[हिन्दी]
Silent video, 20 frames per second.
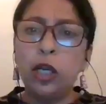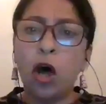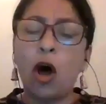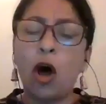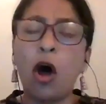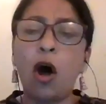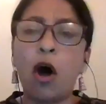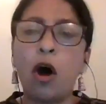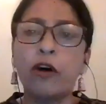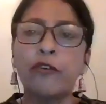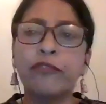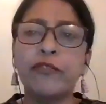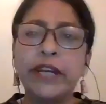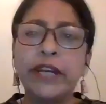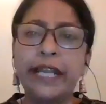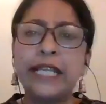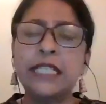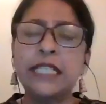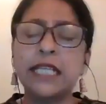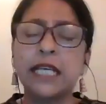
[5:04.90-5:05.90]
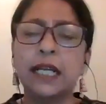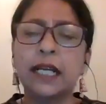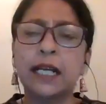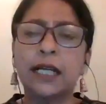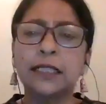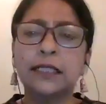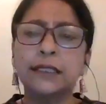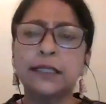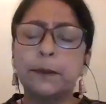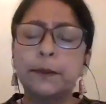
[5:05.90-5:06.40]
लॉ ऑफ नेचर
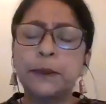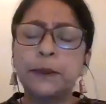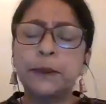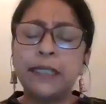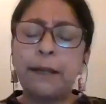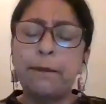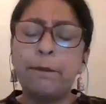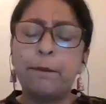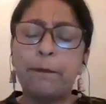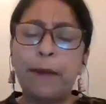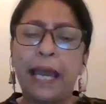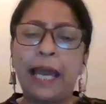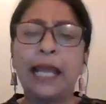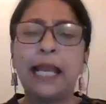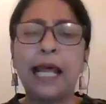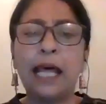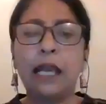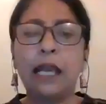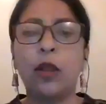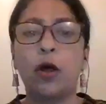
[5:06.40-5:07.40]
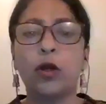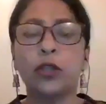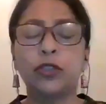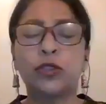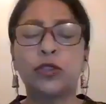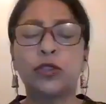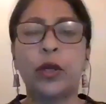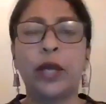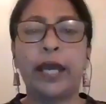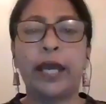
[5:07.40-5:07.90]
का सबसे पहला लॉ
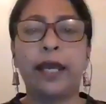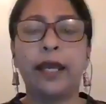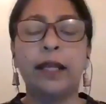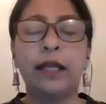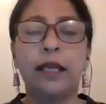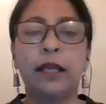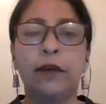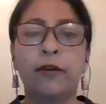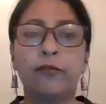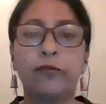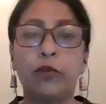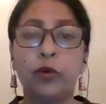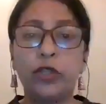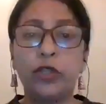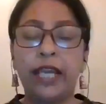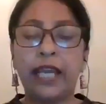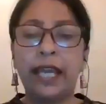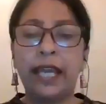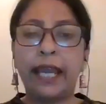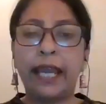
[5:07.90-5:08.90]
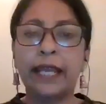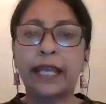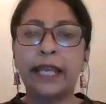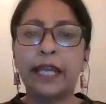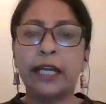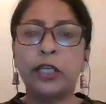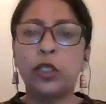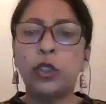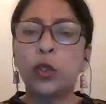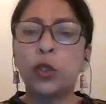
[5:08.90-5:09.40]
जो है वो ये है
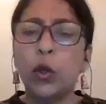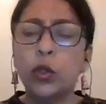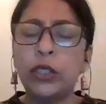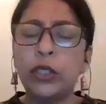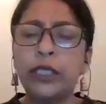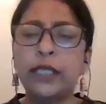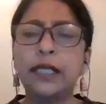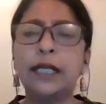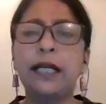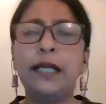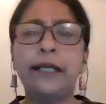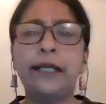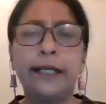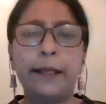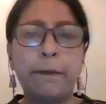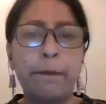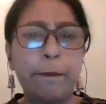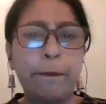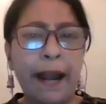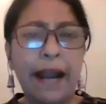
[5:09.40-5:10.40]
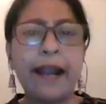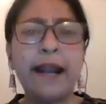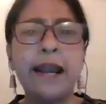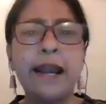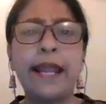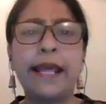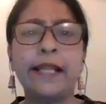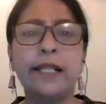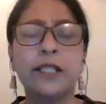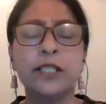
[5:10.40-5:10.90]
कि टोटल
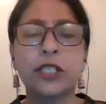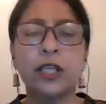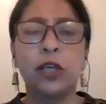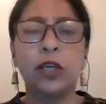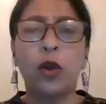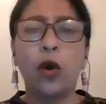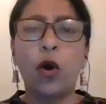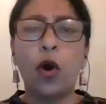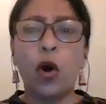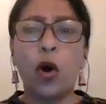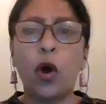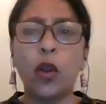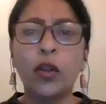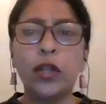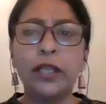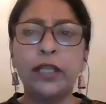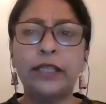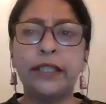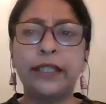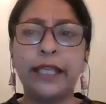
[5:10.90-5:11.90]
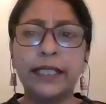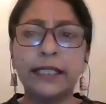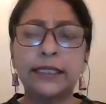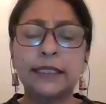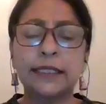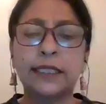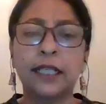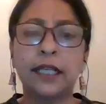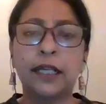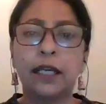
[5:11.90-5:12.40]
डिपेंडेंस ऑन दिस
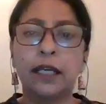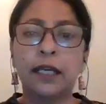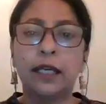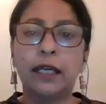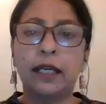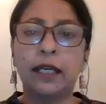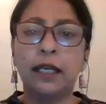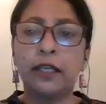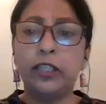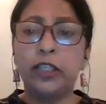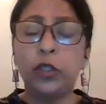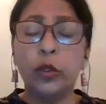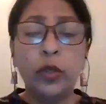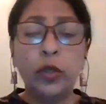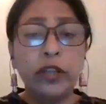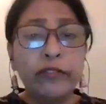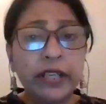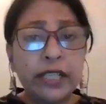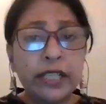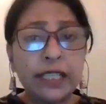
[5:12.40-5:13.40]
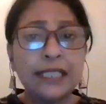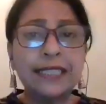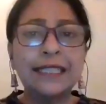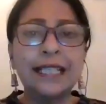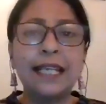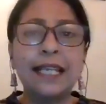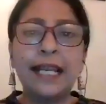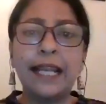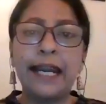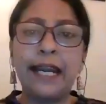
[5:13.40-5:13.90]

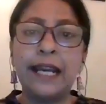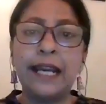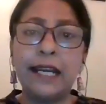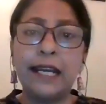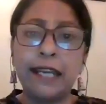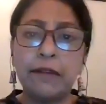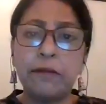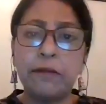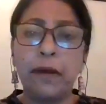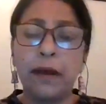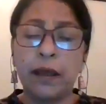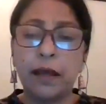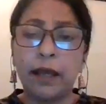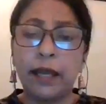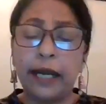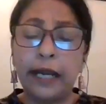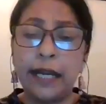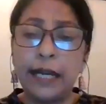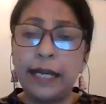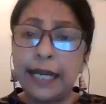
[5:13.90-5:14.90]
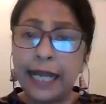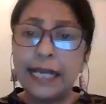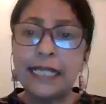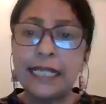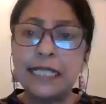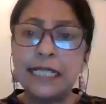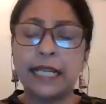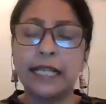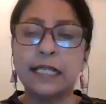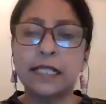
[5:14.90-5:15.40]
यूनिवर्सल
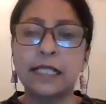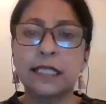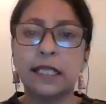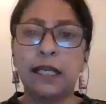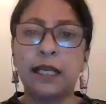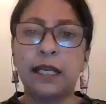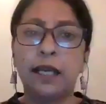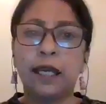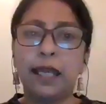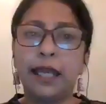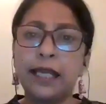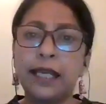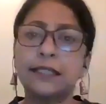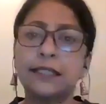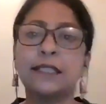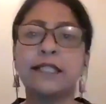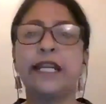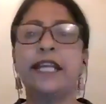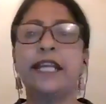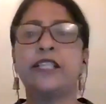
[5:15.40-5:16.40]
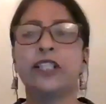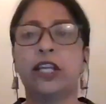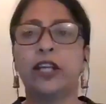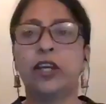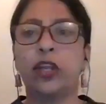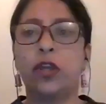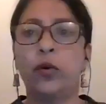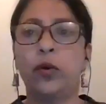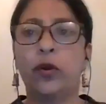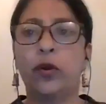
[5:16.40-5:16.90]
इंटेलिजेंस इज नेचर
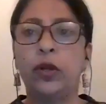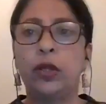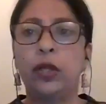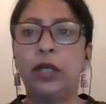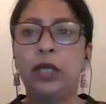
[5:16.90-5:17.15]
क्योर